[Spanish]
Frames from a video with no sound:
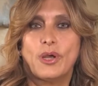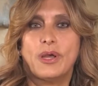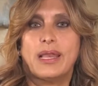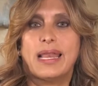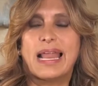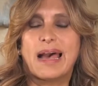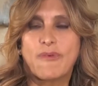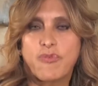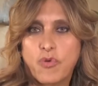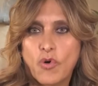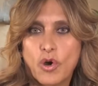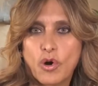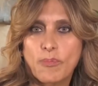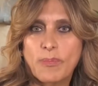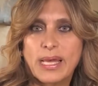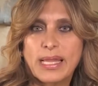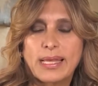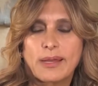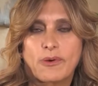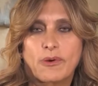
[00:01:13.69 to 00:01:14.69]
la
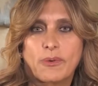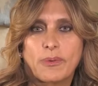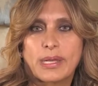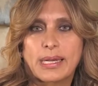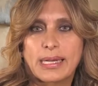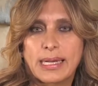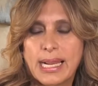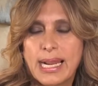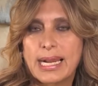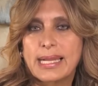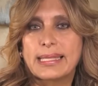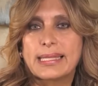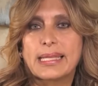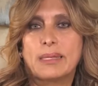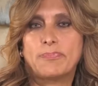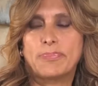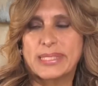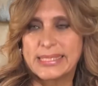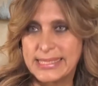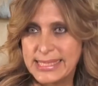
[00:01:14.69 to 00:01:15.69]
forma de gobernar
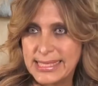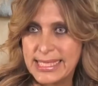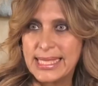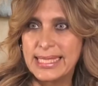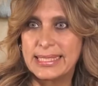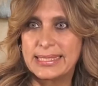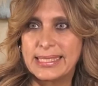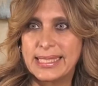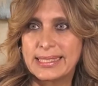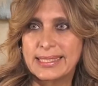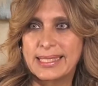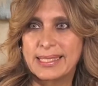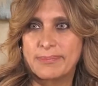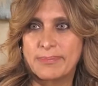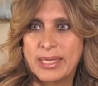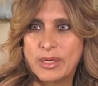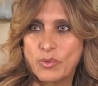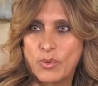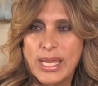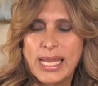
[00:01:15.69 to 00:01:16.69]
del presidente Andrés
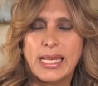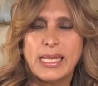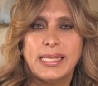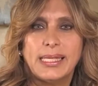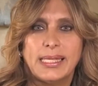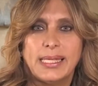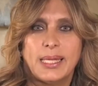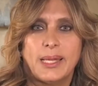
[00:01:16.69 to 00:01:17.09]
Manuel